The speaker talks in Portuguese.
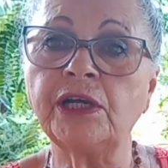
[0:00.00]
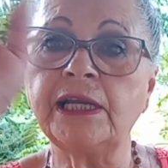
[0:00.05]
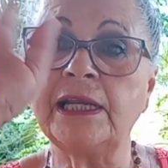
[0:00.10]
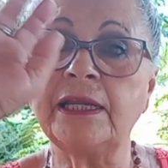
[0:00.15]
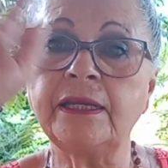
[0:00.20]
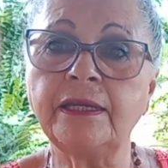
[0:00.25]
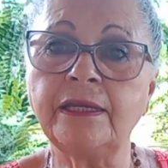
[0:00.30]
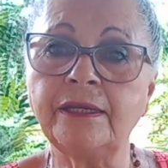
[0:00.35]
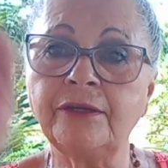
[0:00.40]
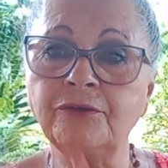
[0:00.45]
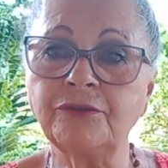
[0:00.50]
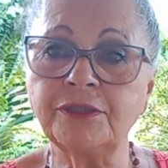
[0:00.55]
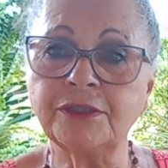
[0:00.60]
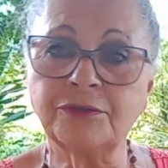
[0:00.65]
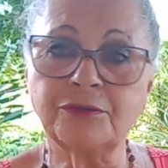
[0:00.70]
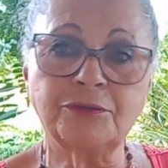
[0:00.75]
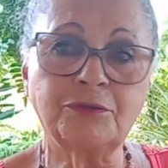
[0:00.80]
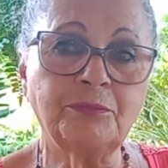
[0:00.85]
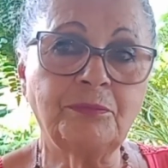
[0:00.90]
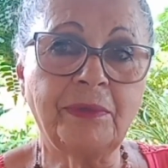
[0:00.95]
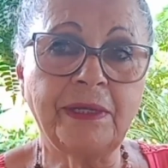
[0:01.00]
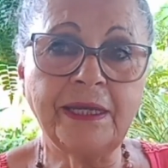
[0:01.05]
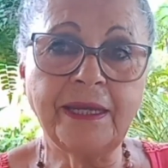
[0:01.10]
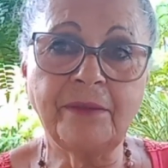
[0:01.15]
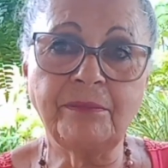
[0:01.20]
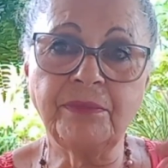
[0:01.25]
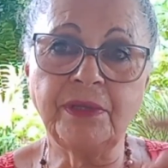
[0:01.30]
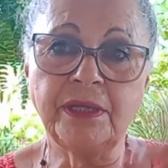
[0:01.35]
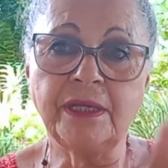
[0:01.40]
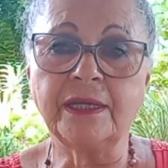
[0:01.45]
Oi, Lenilda, tudo bem,
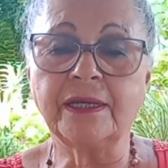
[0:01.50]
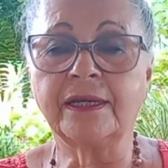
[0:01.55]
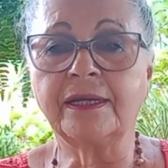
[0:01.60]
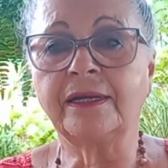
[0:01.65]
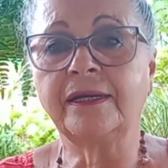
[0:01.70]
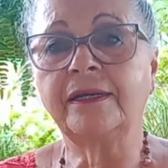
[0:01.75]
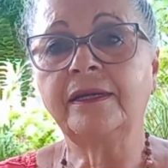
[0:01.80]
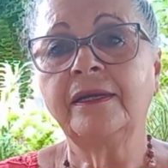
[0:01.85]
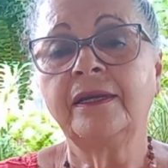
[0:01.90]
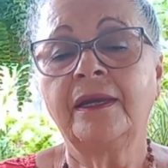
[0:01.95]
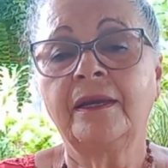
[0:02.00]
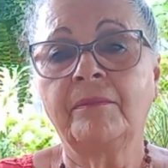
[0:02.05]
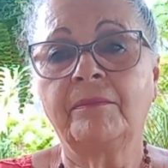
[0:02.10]
amiga?